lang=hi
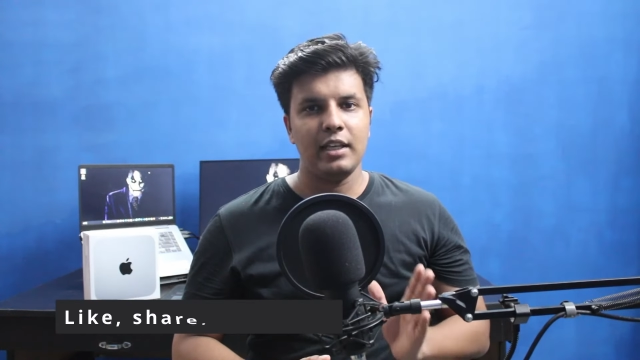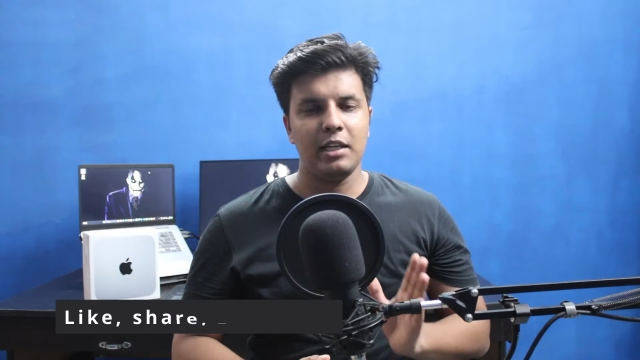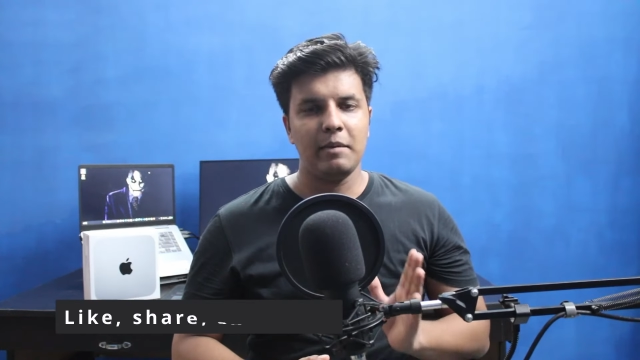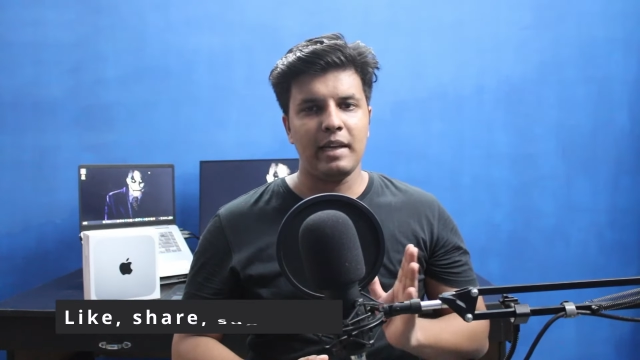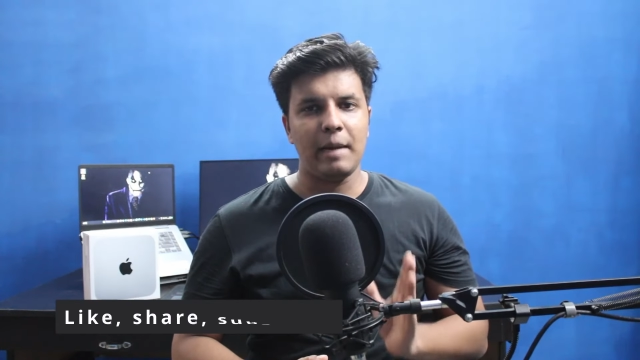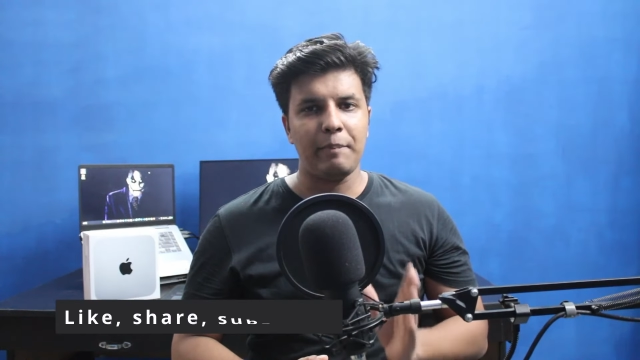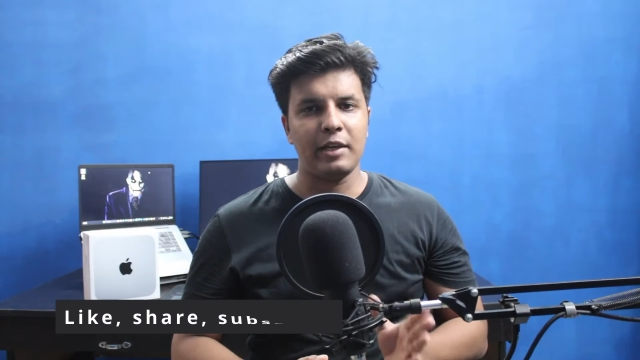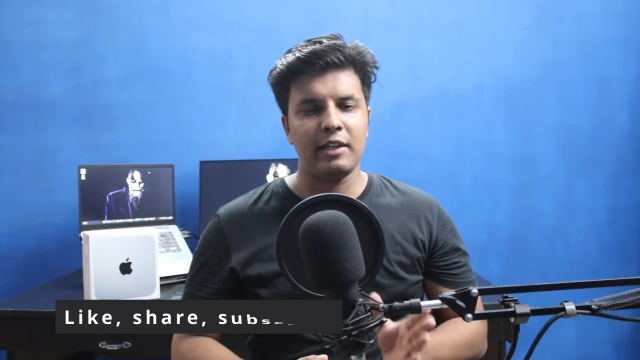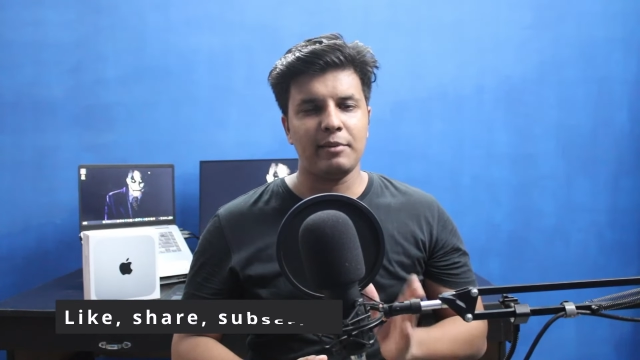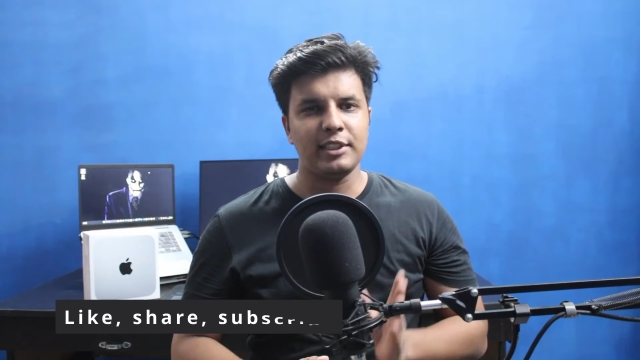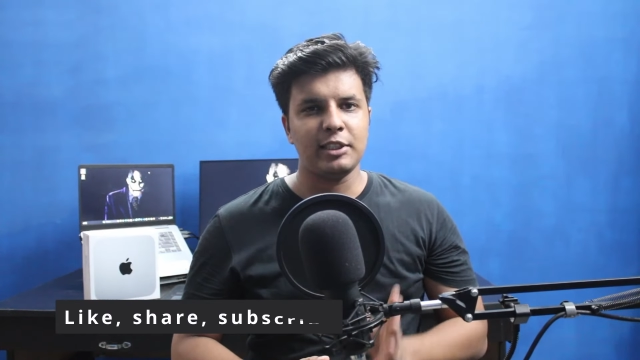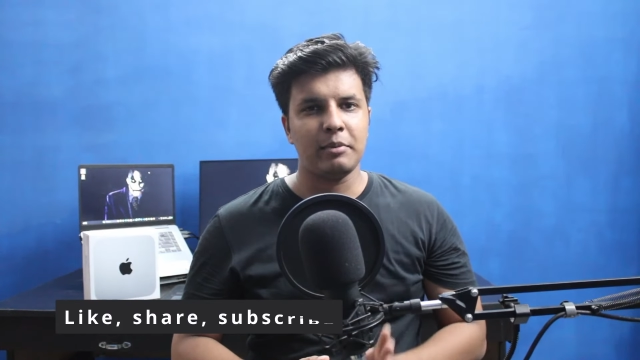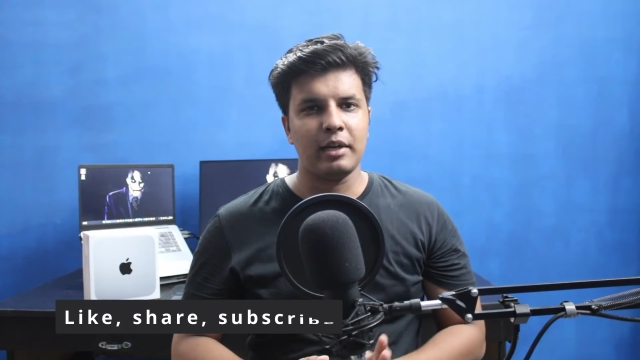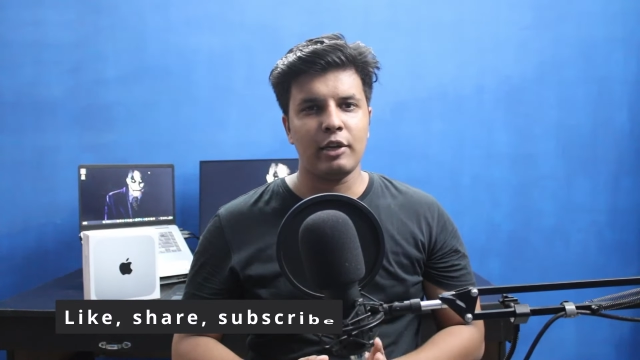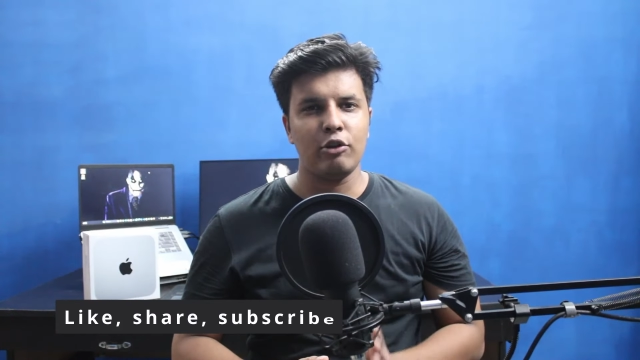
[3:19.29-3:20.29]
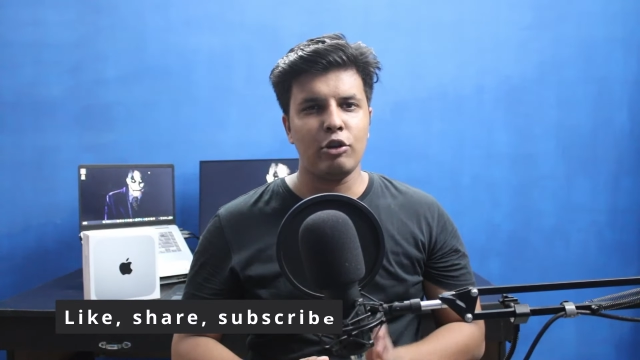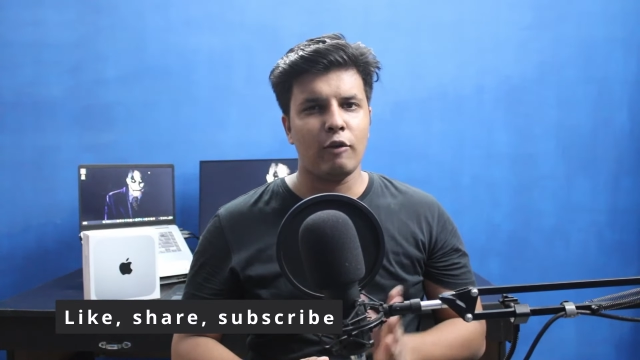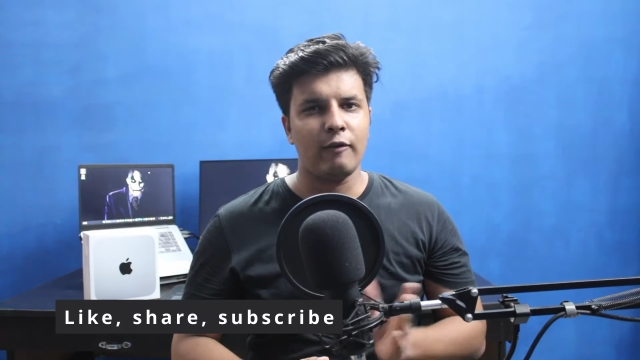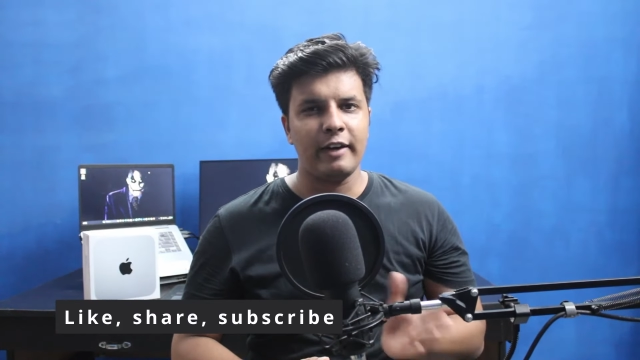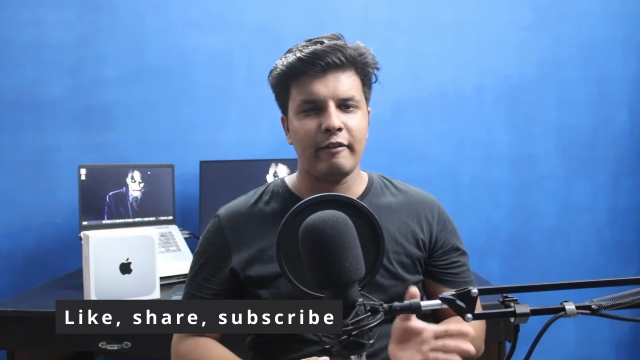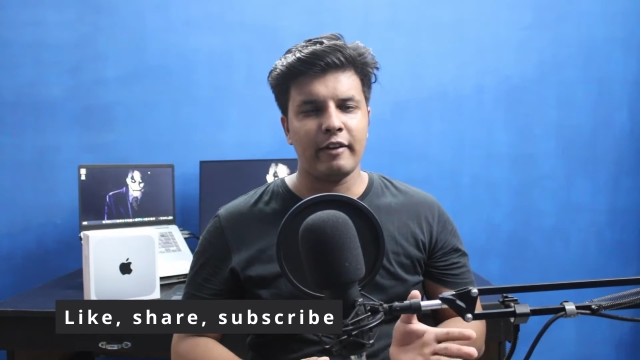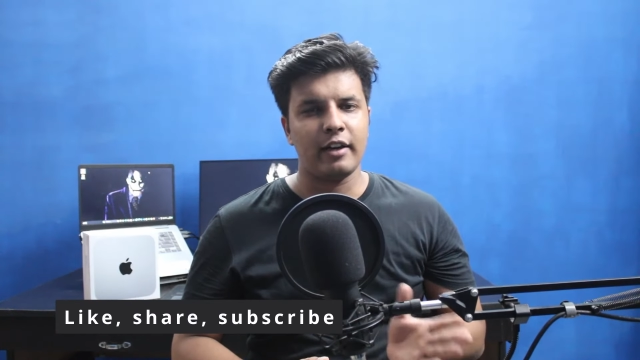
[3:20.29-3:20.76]
ये मैंने एप्पल की अफसर से मंगाया क्योंकि
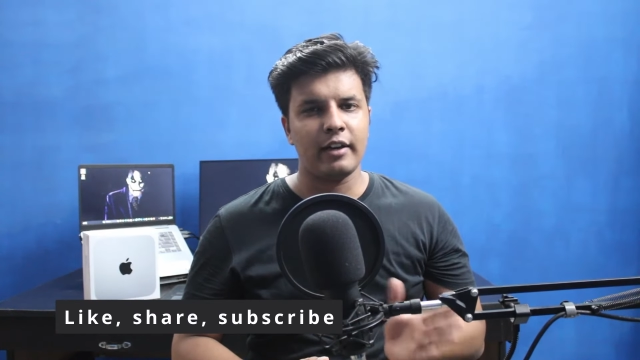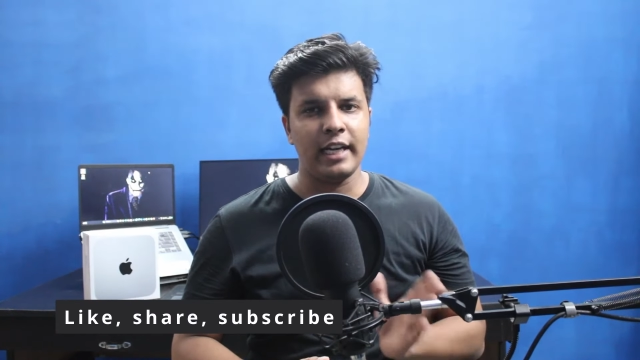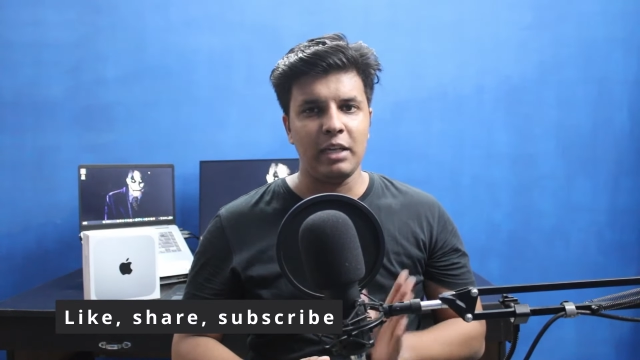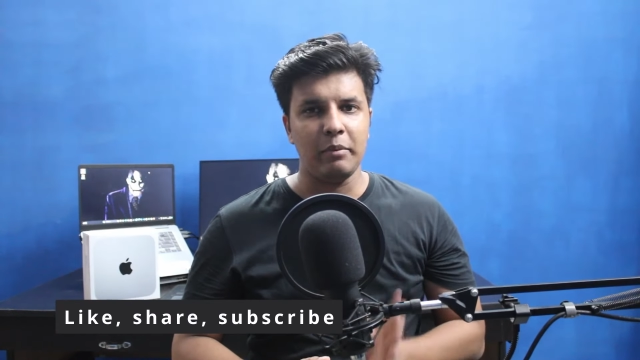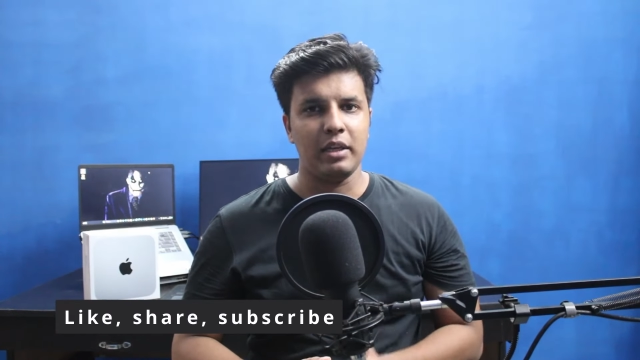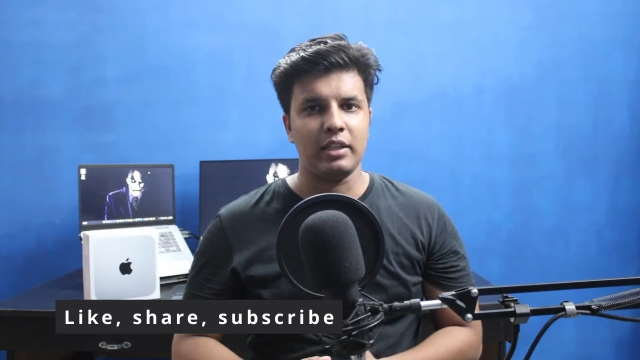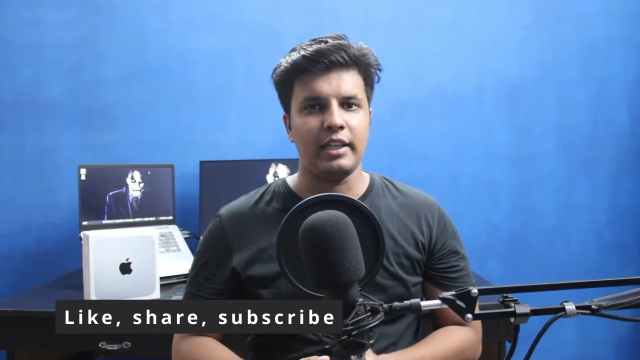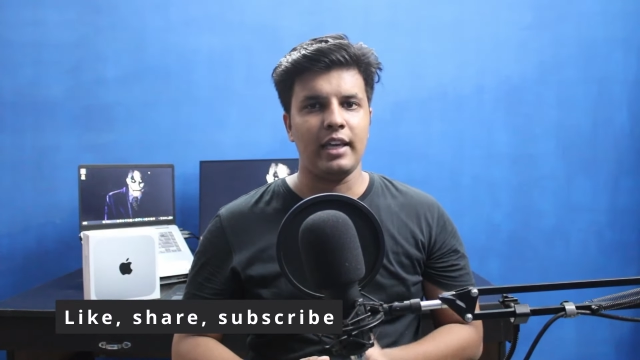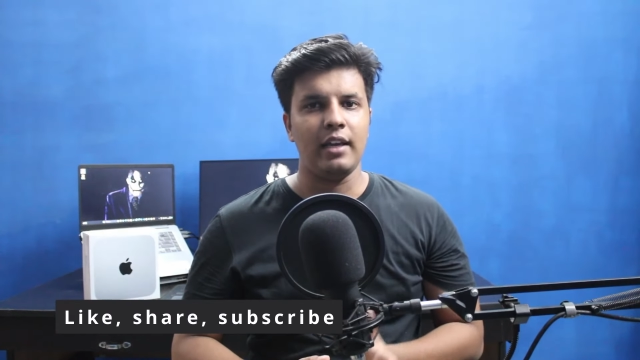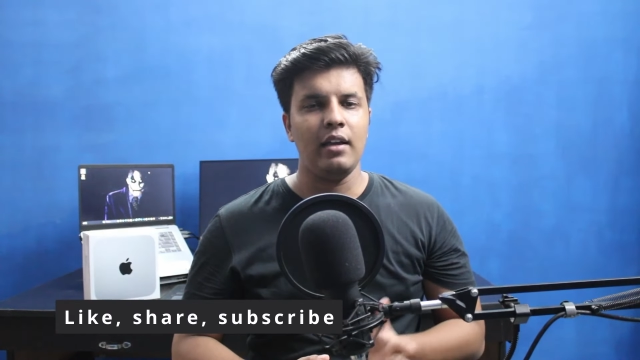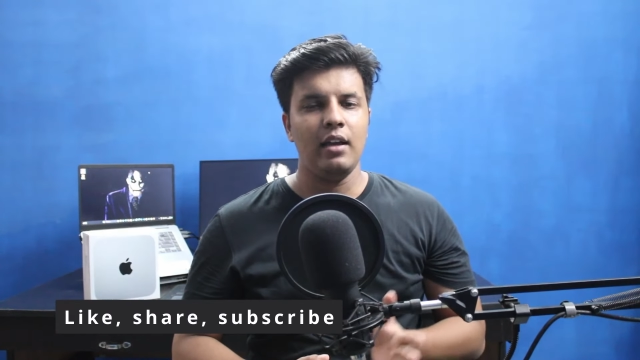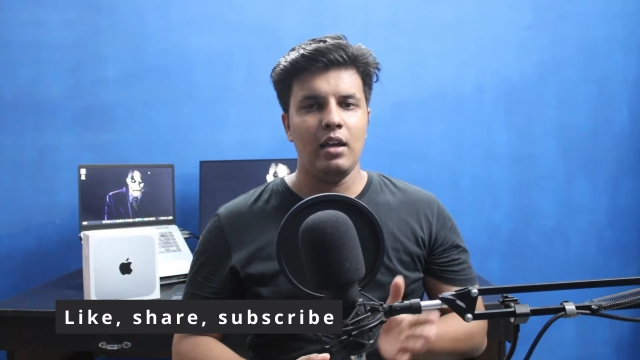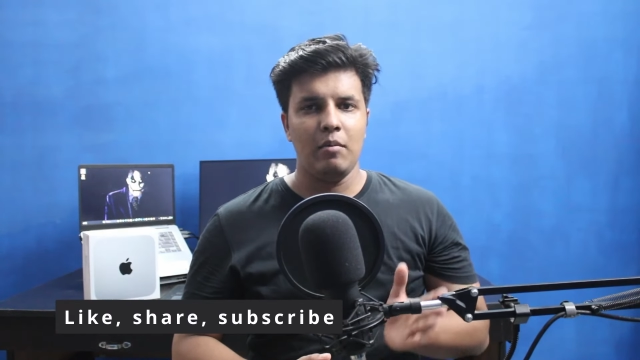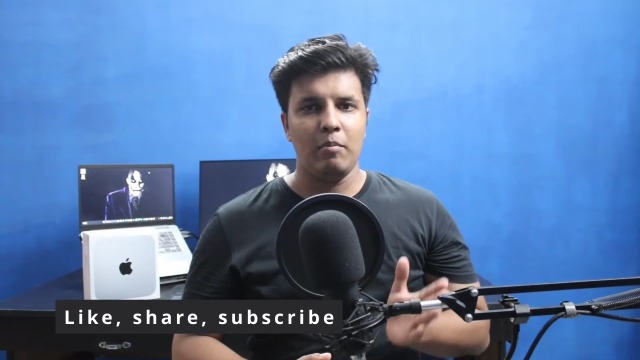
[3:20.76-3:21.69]
ऑफलाइन वगैरह कहीं नहीं मिला था ये